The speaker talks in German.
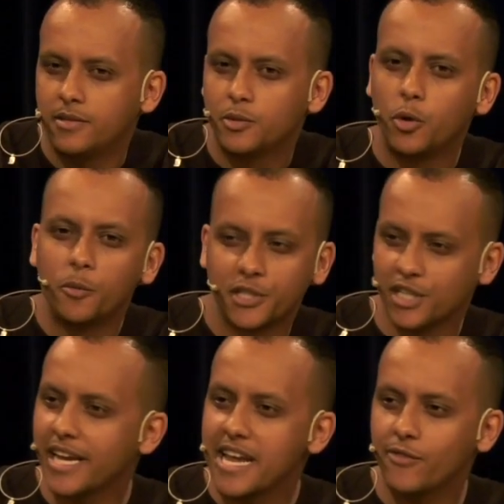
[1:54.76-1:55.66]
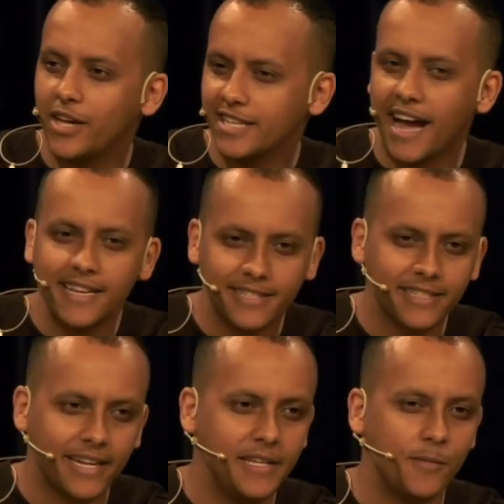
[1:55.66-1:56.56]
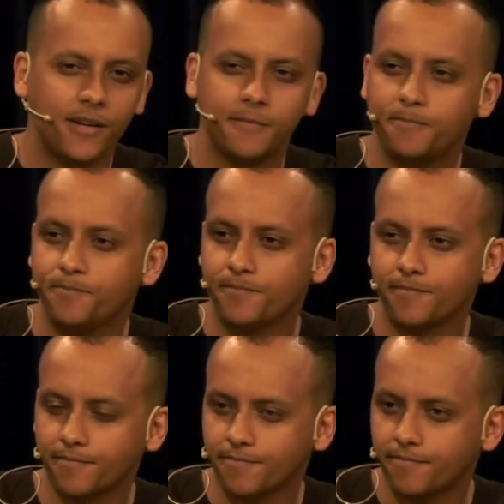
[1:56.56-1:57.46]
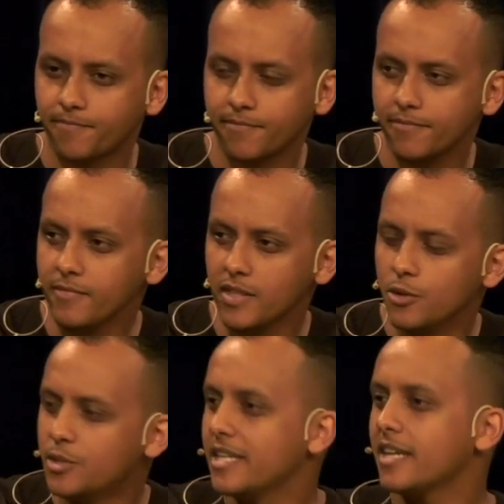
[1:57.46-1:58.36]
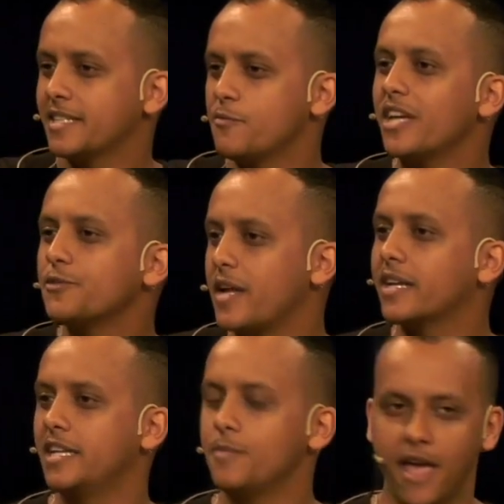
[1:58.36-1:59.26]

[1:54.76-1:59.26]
tropischer Regenwald, heißes Klima. Und je nachdem, was für ein Klima